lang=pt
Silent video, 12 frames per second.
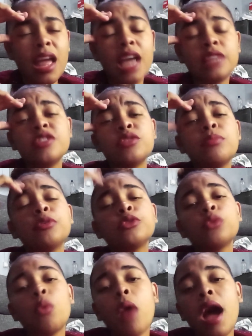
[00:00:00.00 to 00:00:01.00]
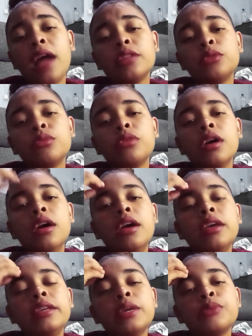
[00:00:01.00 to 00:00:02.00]
às vezes eu posto quatro
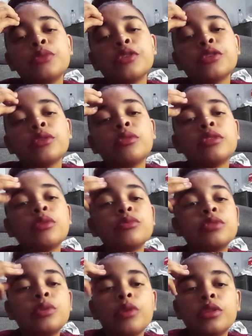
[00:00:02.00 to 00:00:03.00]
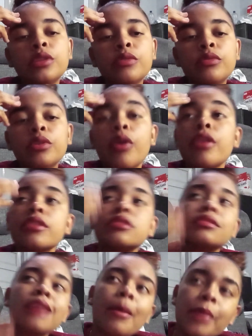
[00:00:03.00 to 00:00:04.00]
e as pessoas que não têm o sininho ativo não
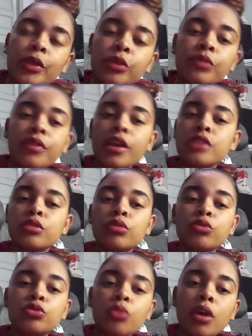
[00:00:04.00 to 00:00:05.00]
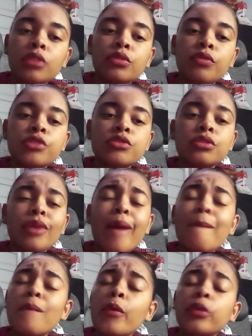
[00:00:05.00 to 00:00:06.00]
recebem notificação dos quatro vídeos. Então
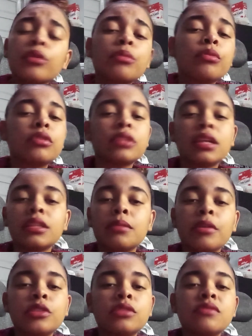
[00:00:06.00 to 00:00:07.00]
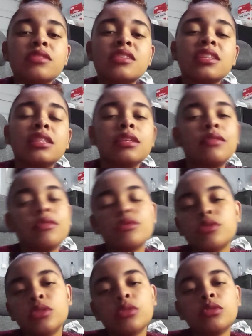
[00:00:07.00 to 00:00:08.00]
é muito importante, amados, que vocês ativem o
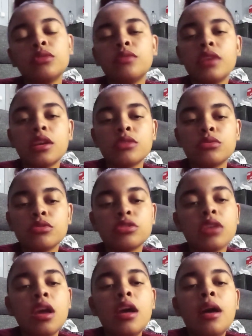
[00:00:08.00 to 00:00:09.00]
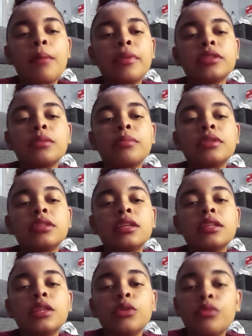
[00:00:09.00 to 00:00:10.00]
sininho de notificações para não
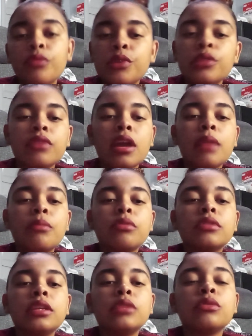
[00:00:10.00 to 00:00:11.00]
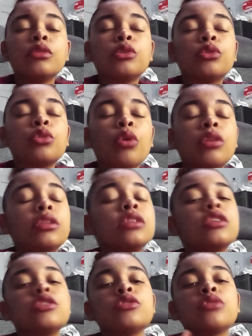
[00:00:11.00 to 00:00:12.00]
perderem nenhum vídeo, ficarem por dentro de todas
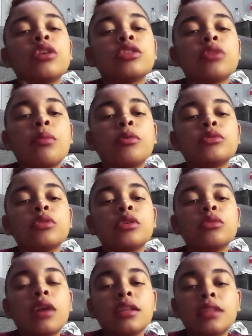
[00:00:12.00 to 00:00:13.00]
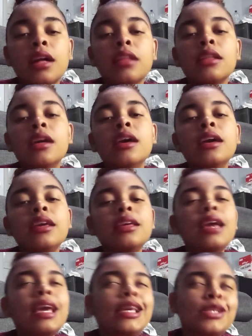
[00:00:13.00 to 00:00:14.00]
as histórias que eu posto aqui no canal.
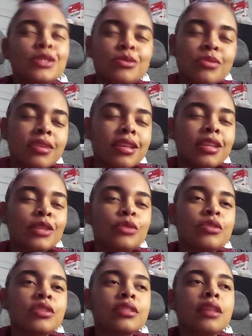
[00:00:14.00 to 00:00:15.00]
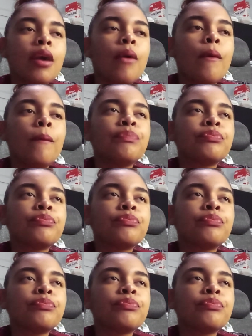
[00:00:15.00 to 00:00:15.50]
E é isso, queridos. Então